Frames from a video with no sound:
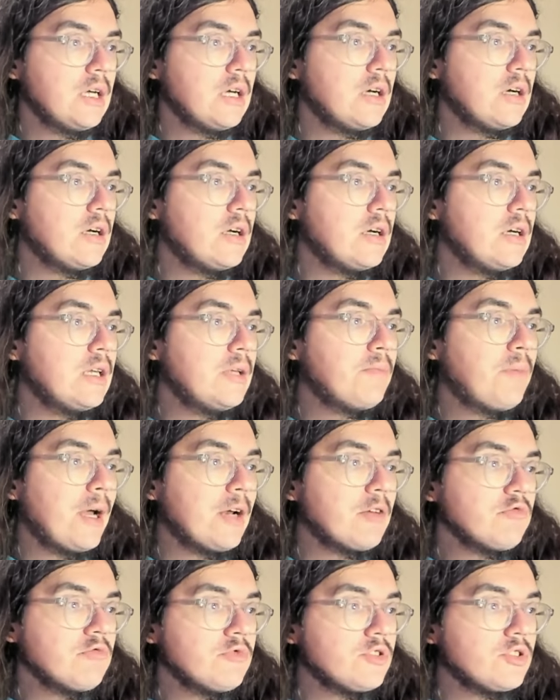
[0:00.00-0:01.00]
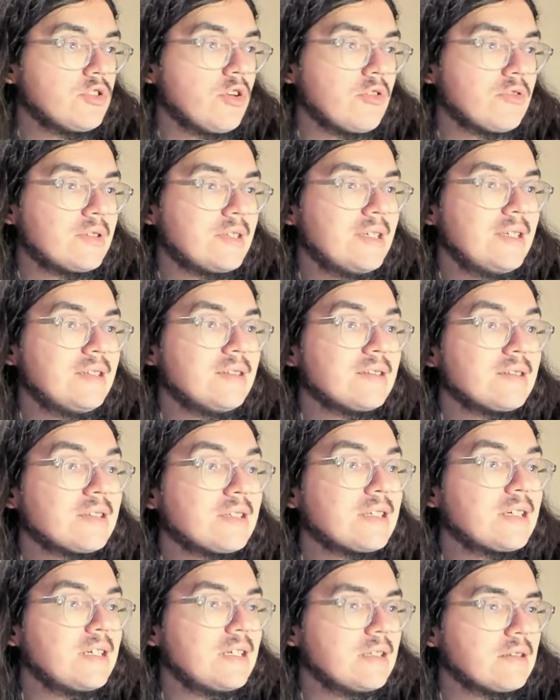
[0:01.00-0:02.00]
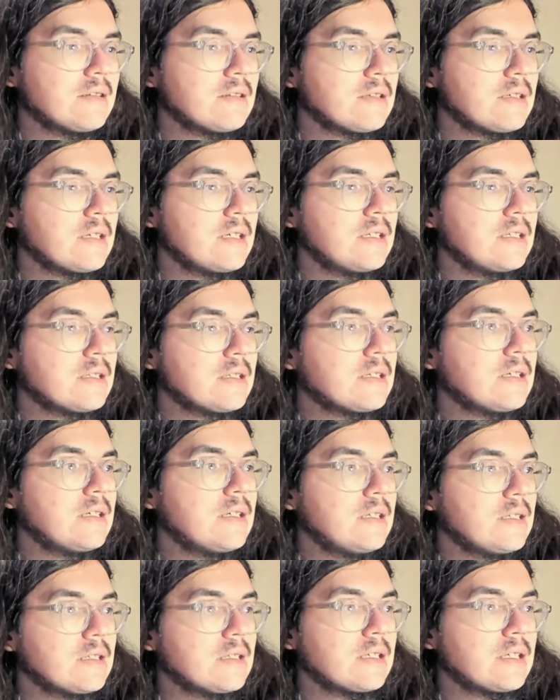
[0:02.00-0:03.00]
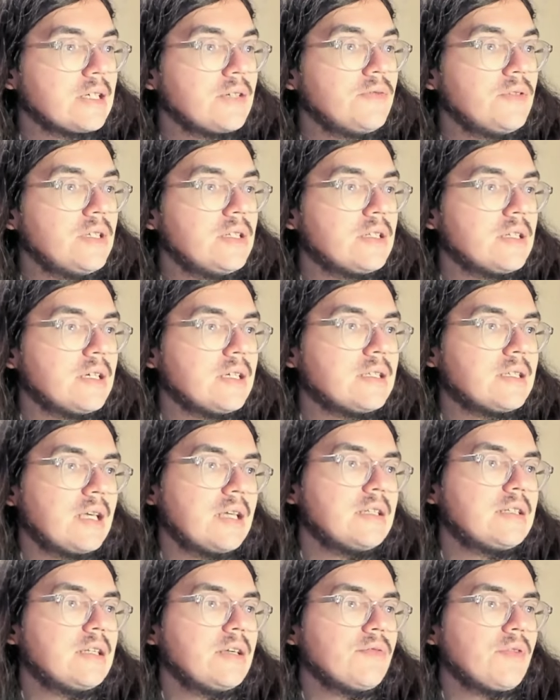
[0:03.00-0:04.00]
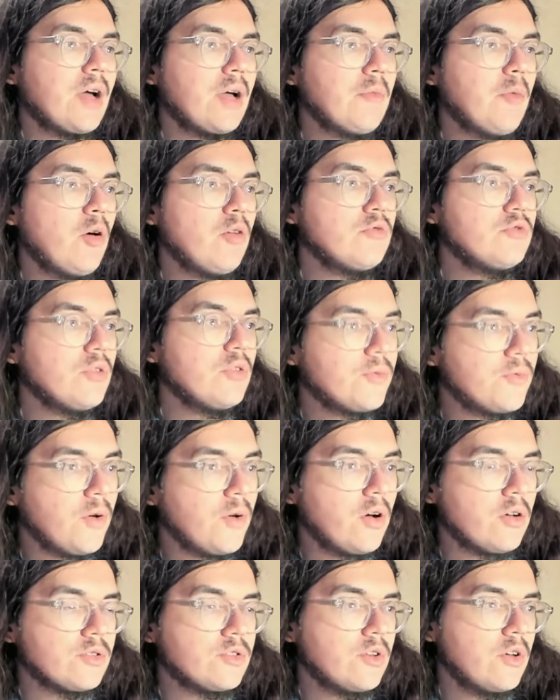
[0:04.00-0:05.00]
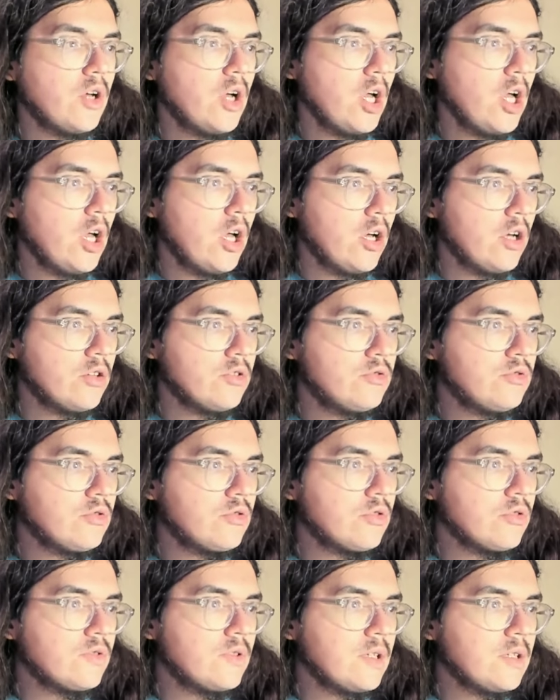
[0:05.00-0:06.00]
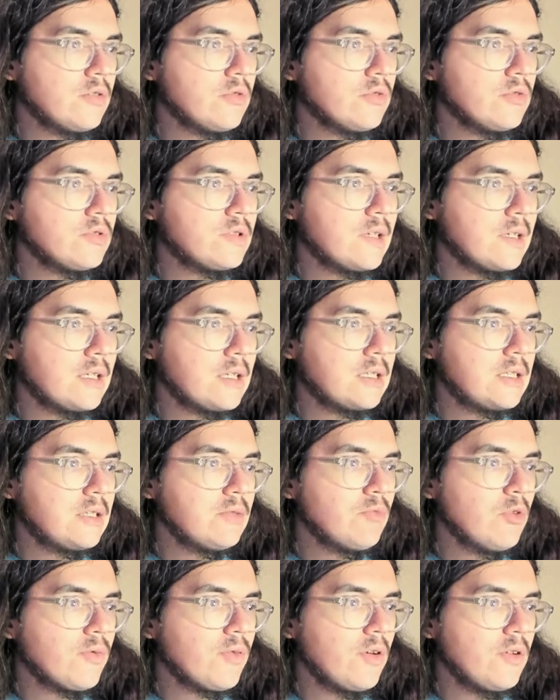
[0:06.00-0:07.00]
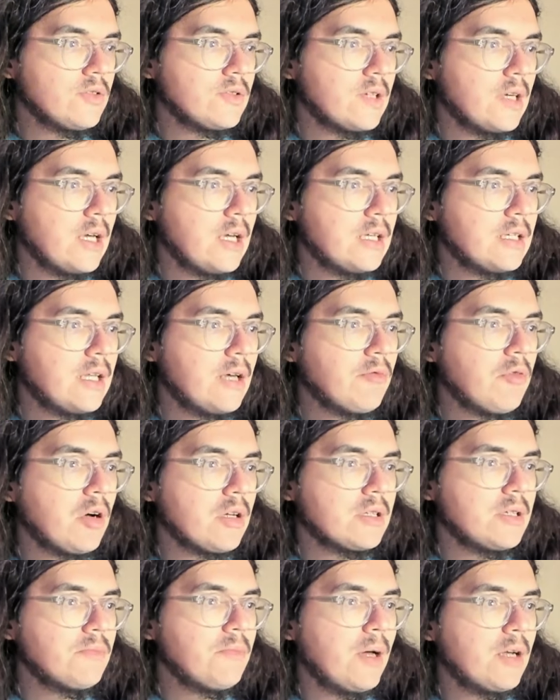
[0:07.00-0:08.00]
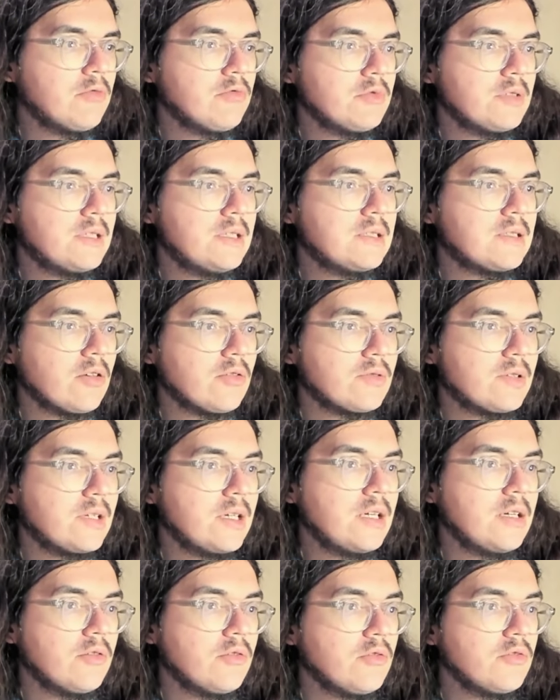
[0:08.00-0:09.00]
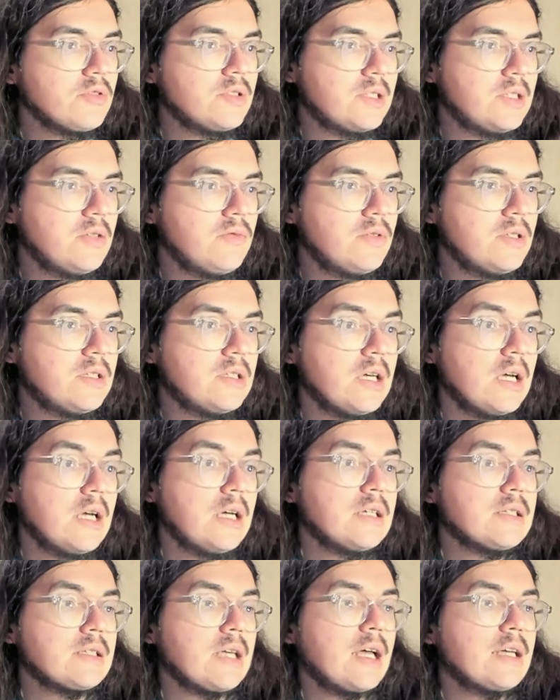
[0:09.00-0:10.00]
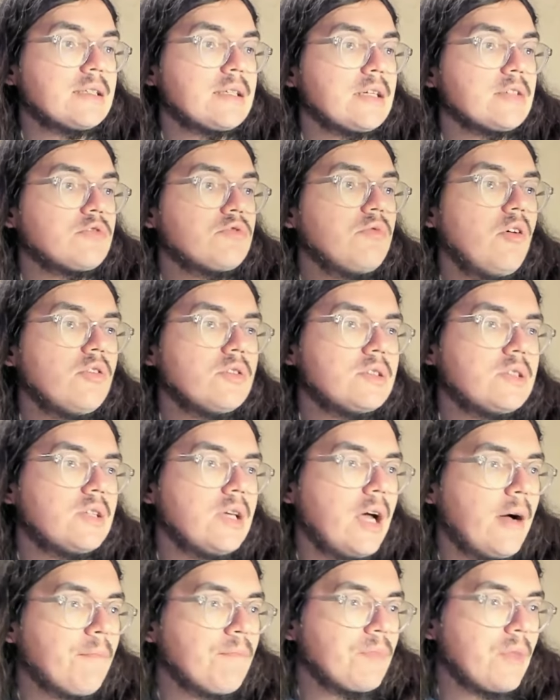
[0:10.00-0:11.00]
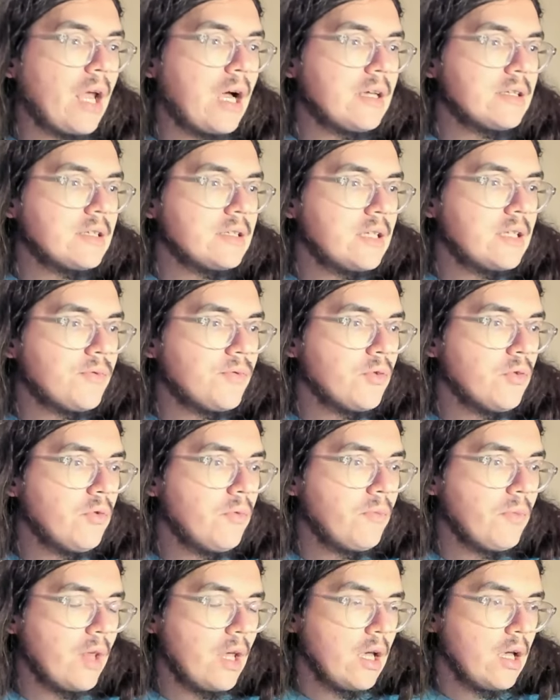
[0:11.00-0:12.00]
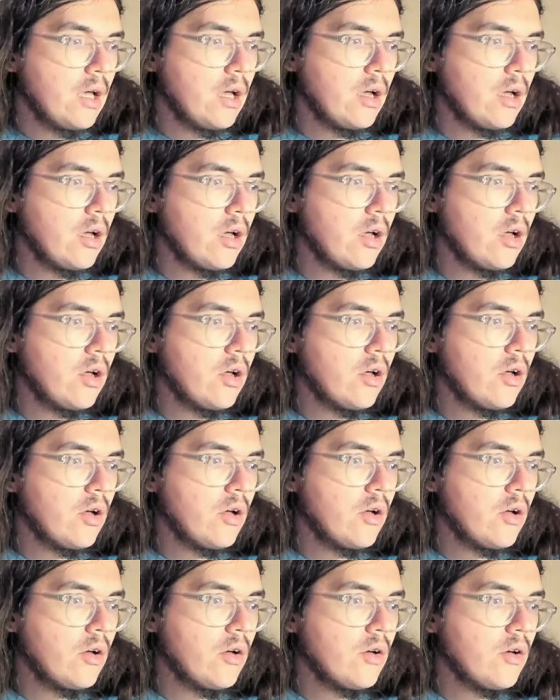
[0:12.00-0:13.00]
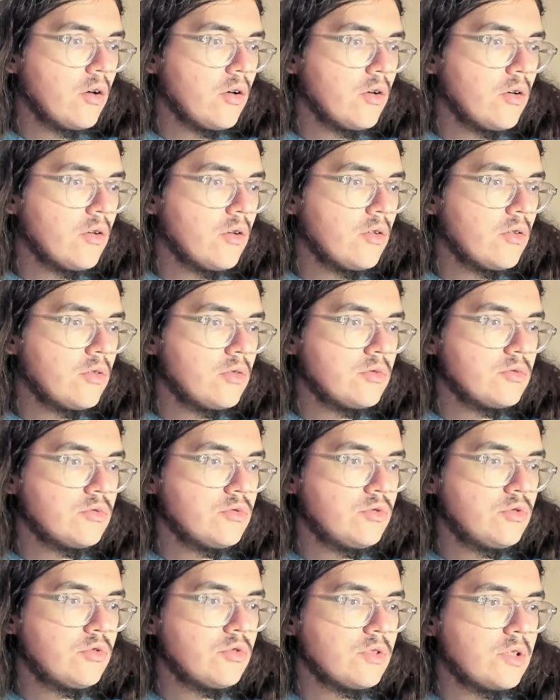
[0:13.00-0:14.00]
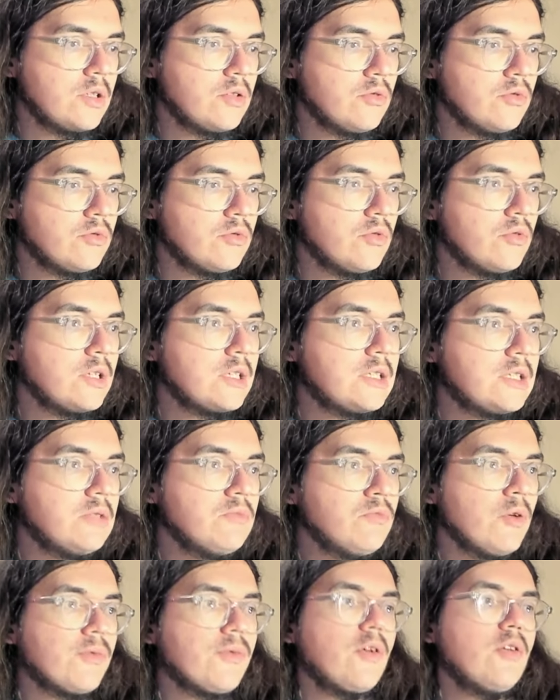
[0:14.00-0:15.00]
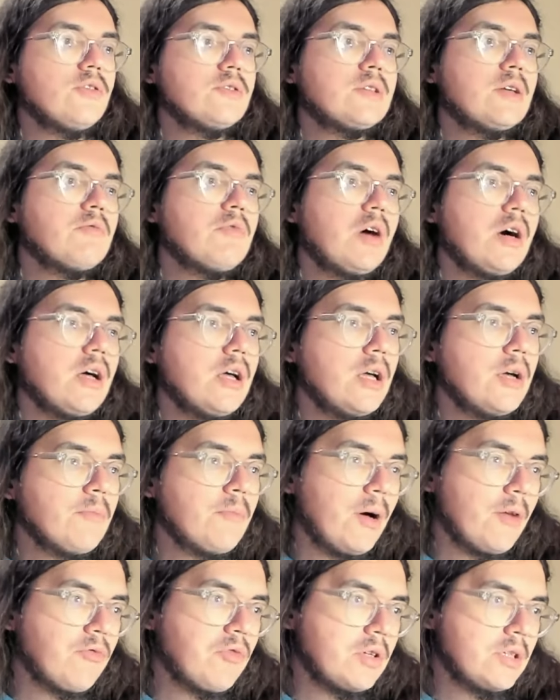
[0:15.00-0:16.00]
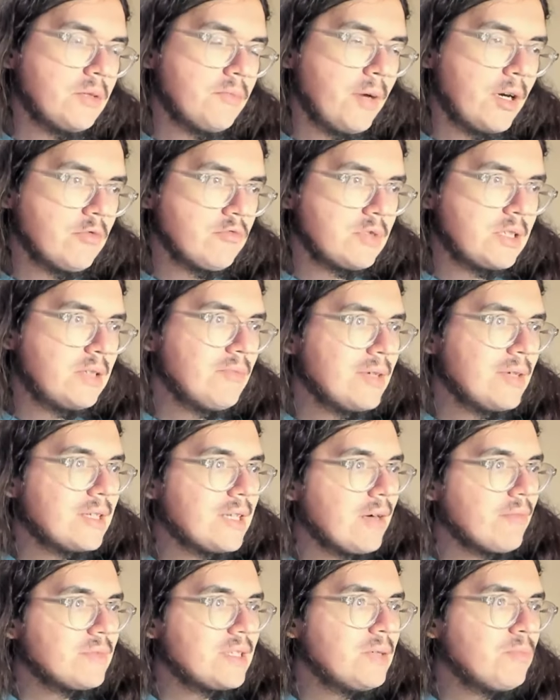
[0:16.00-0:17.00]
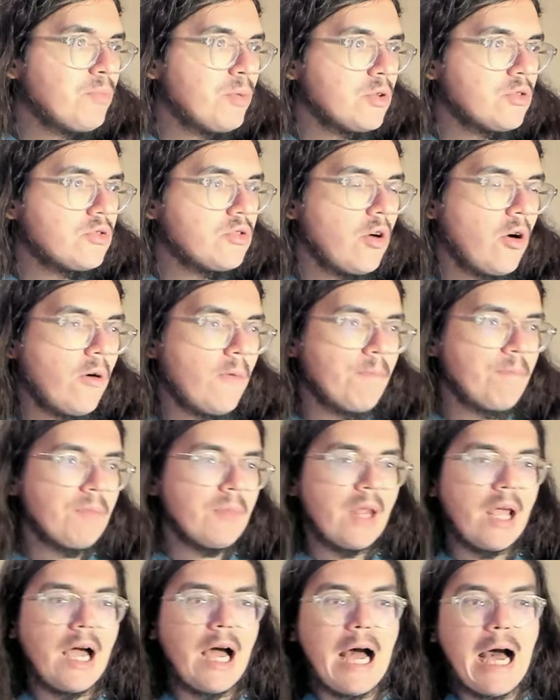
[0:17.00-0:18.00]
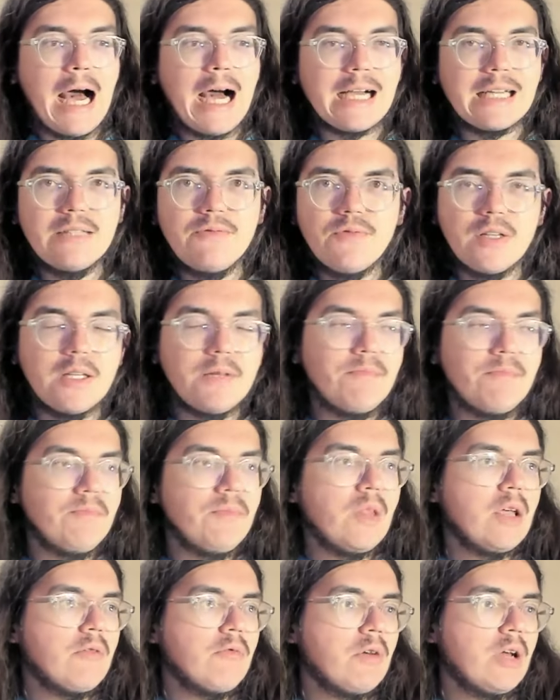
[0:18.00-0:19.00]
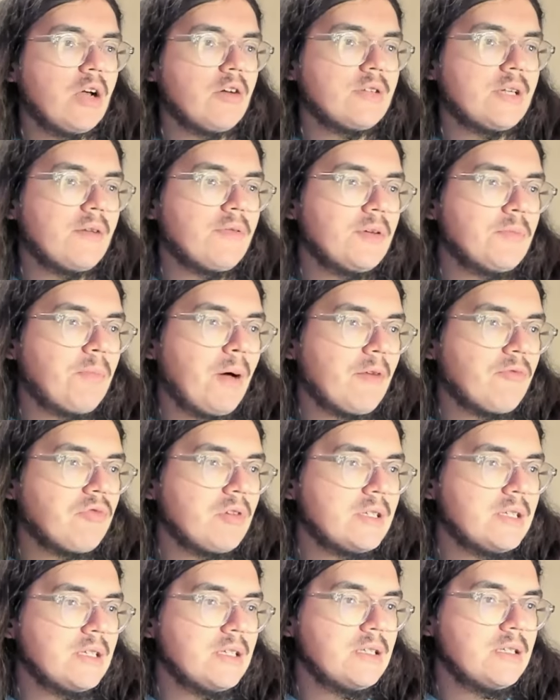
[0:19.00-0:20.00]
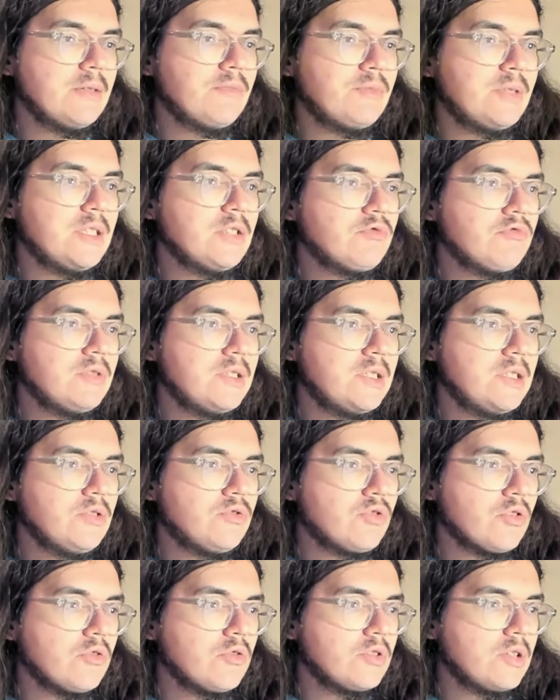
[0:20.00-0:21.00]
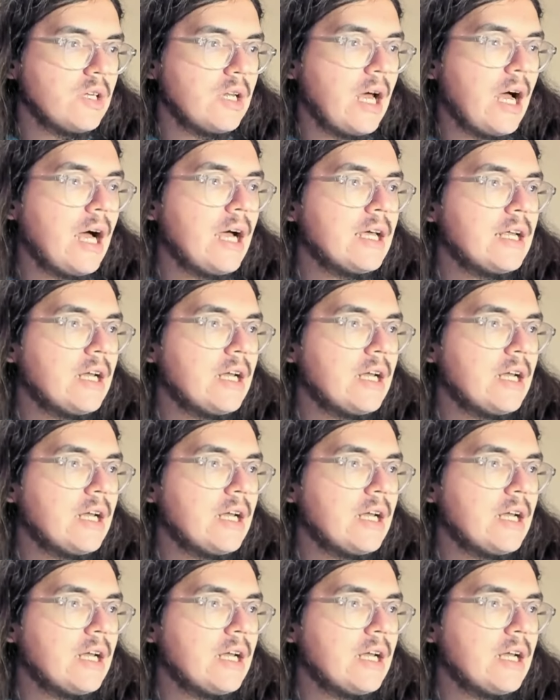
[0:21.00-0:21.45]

Euh, les ballons sortaient très très très très vite, et ça a été vraiment une force euh, du côté de cette équipe de France d'avoir des ballons qui sortaient aussi vite. C'est vrai que ça a souvent été un, des défauts euh, du côté de l'équipe de France d'avoir parfois des ballons qui mettaient un petit peu de temps à arriver. Voilà, on avait parfois des, petits soucis de ce côté-là.